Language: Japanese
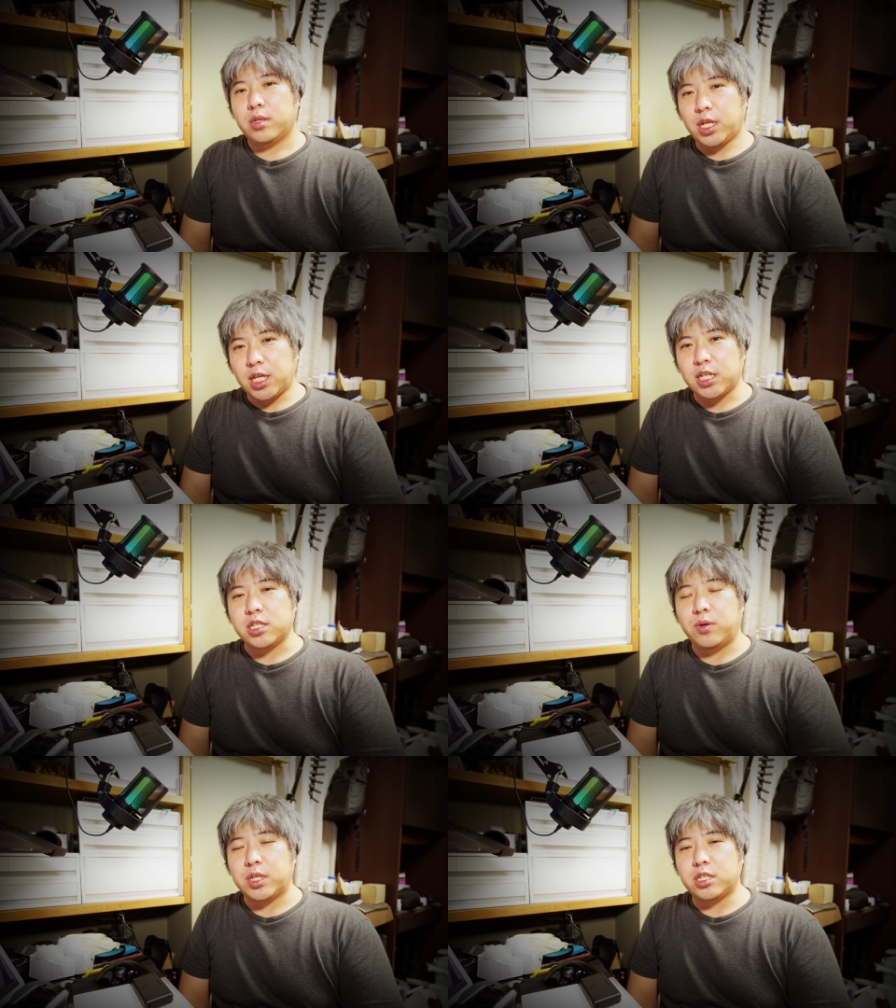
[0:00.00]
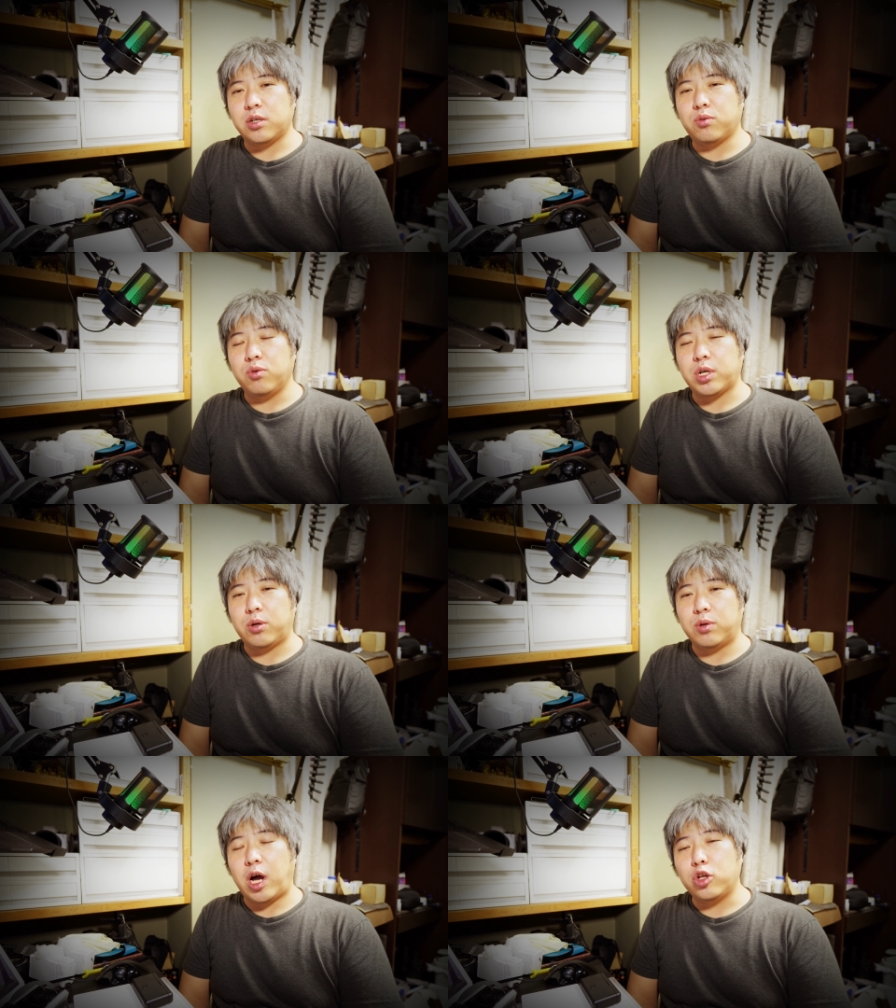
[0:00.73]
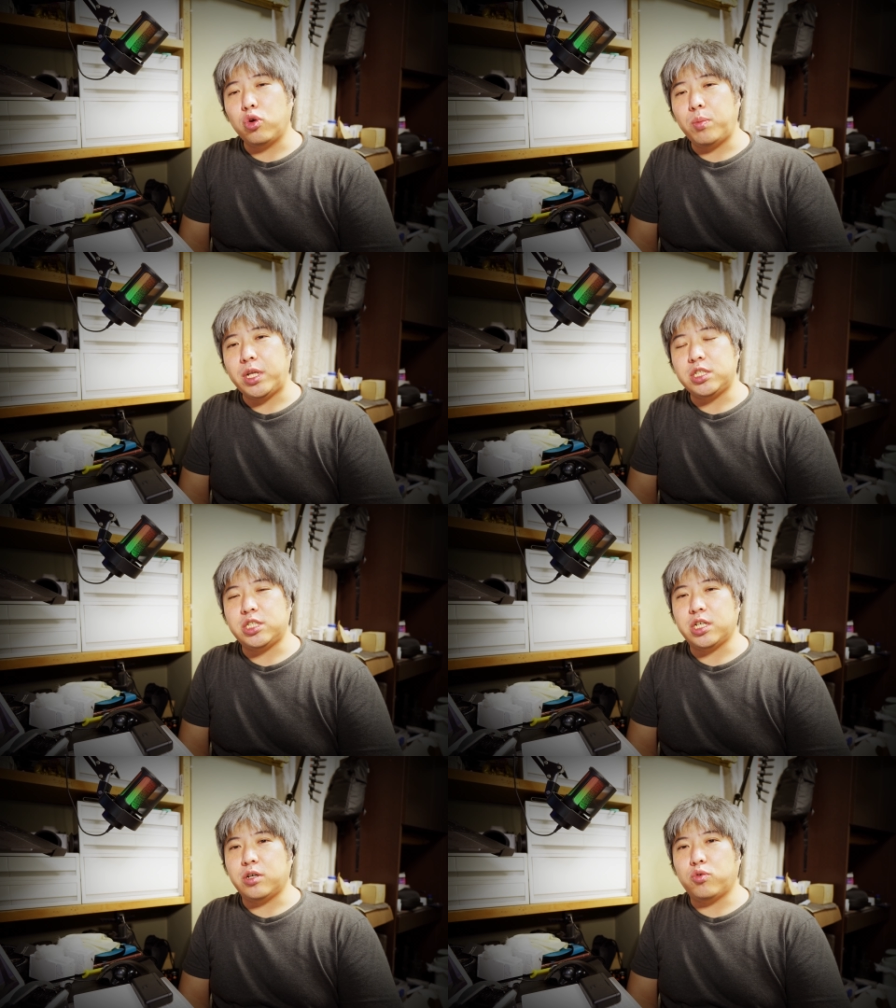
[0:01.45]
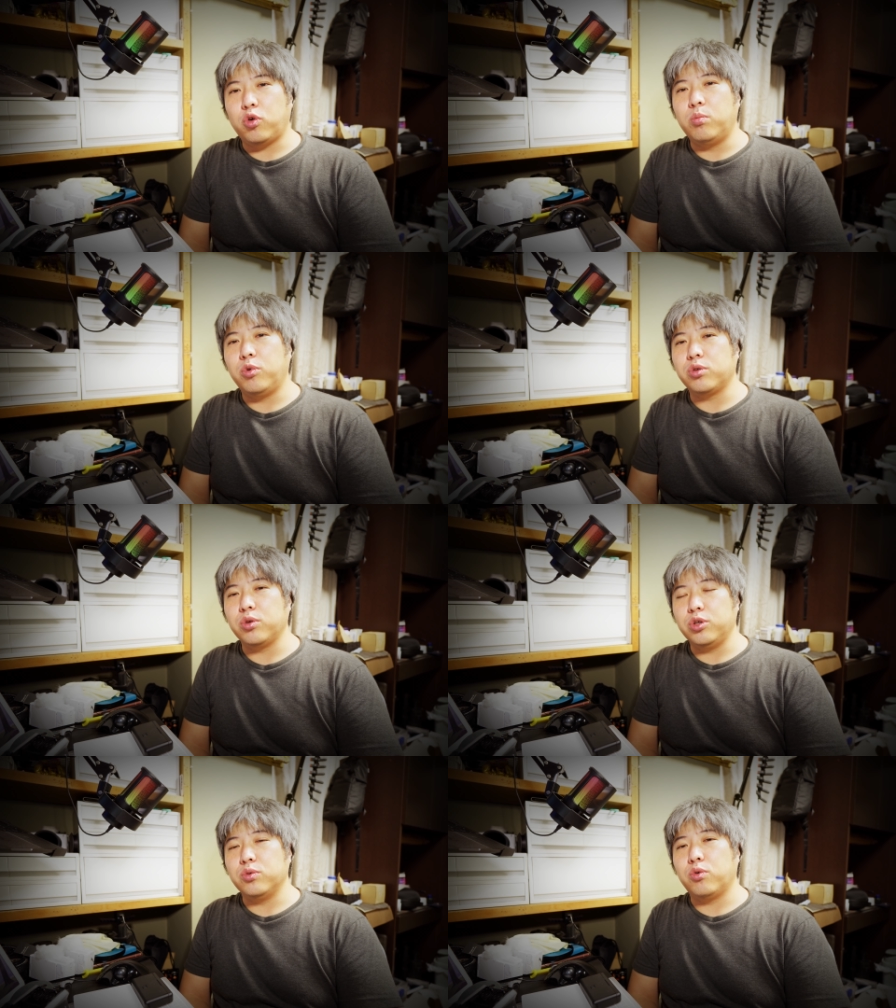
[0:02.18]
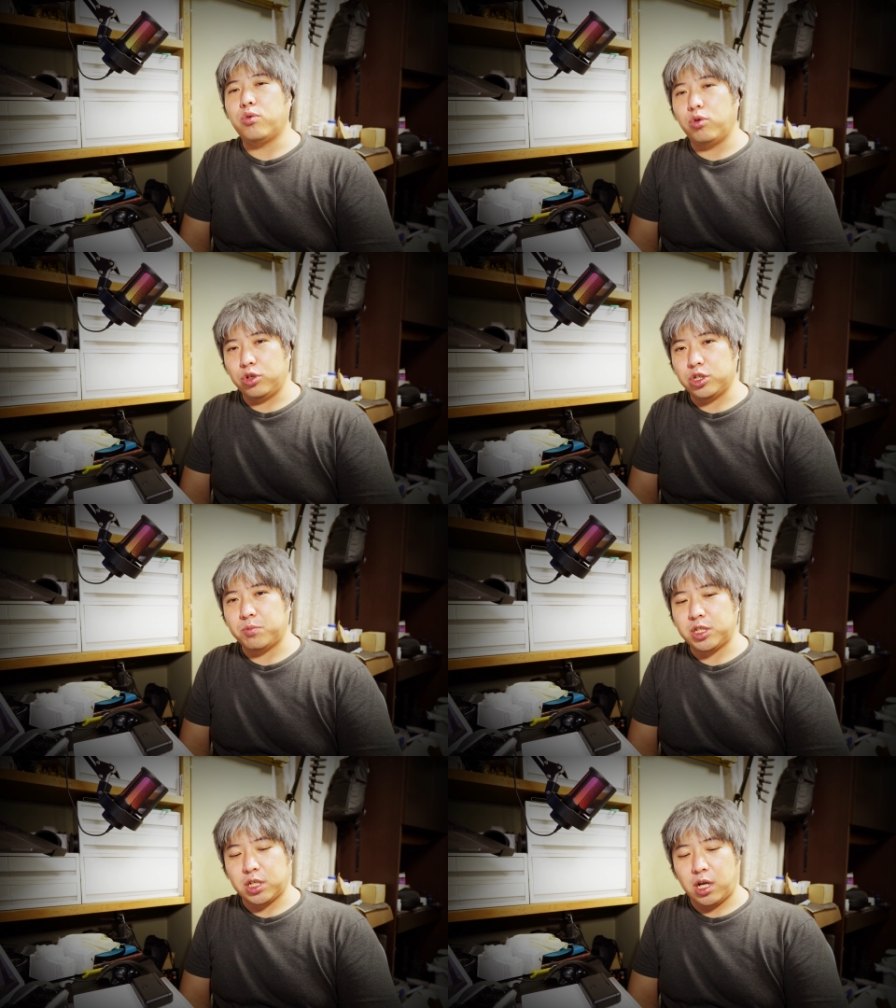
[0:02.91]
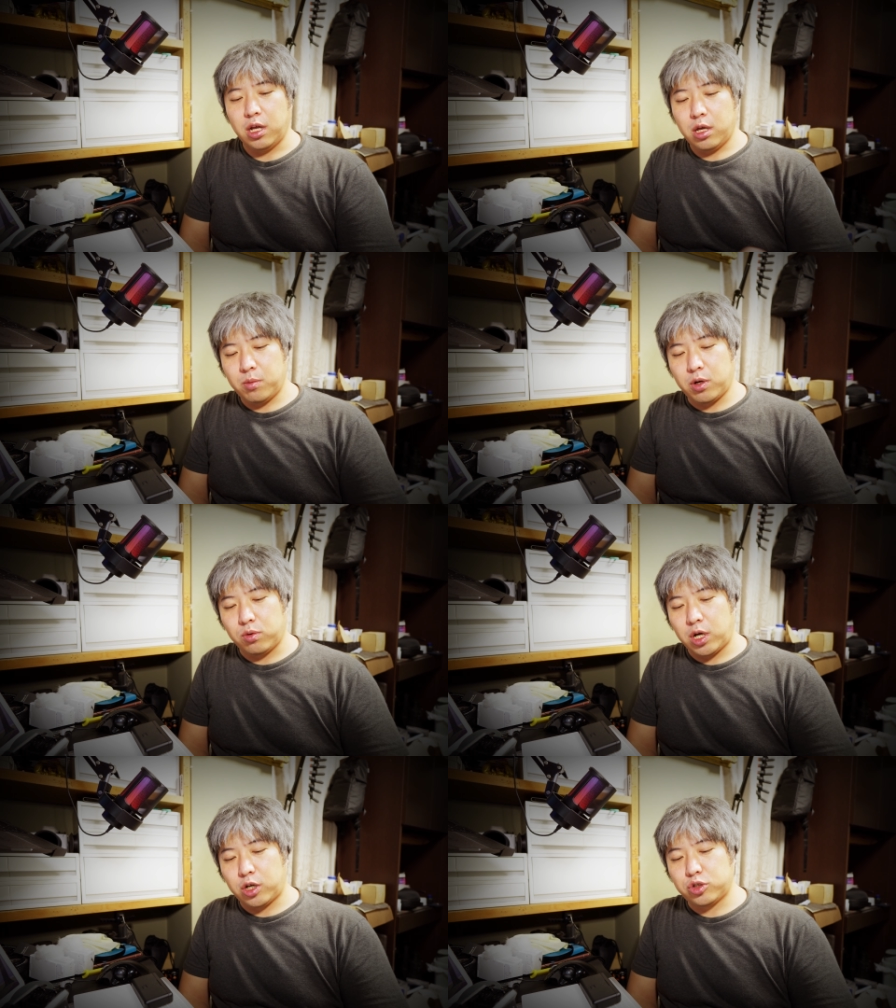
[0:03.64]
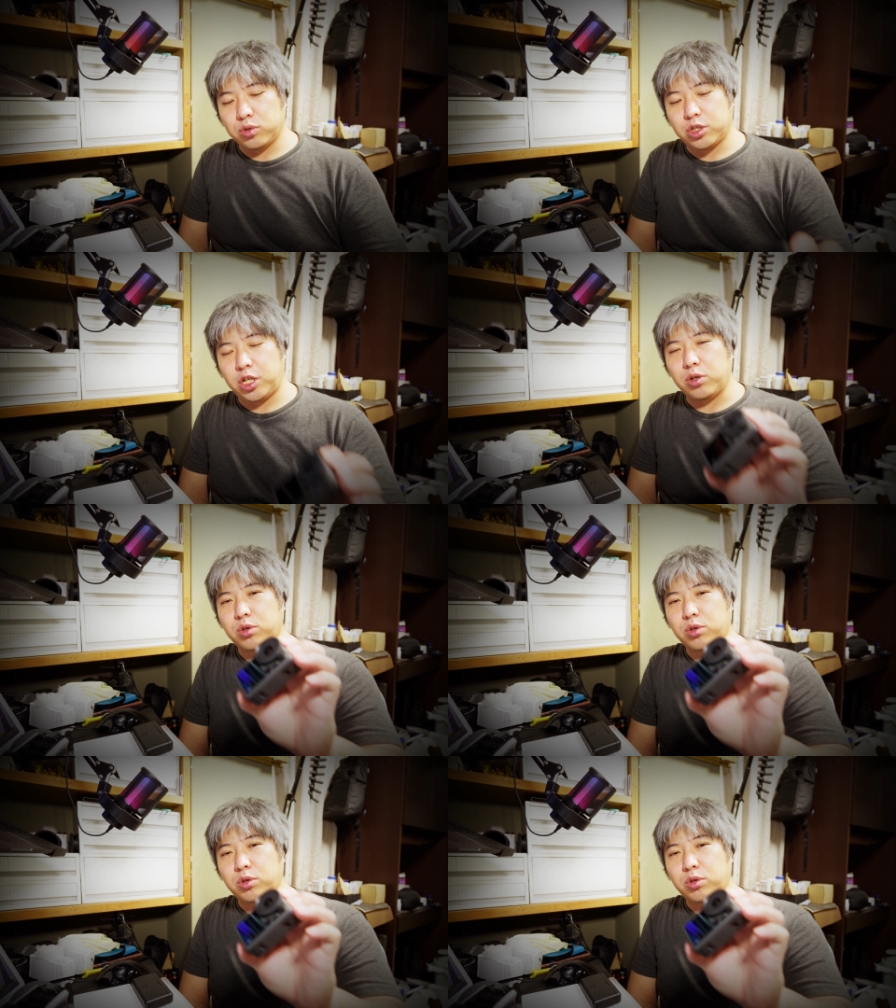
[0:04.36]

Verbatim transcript: ただですね、私は今回このアドベンチャーコンボというのを購入しました。まあ、このアクション3の